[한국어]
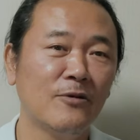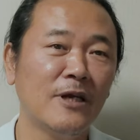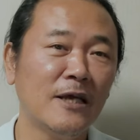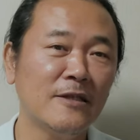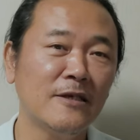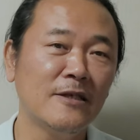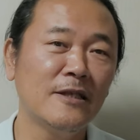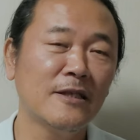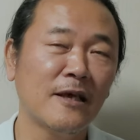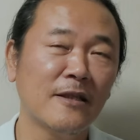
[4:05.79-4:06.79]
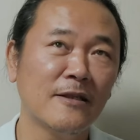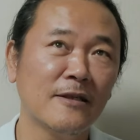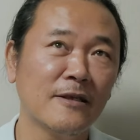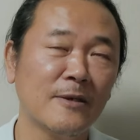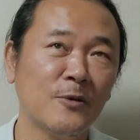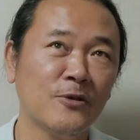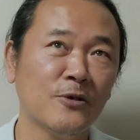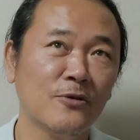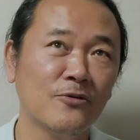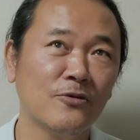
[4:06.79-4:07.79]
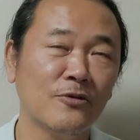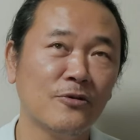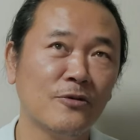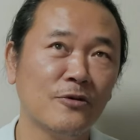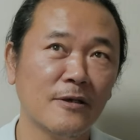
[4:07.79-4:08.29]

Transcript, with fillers: 윌라는 일단 기본적으로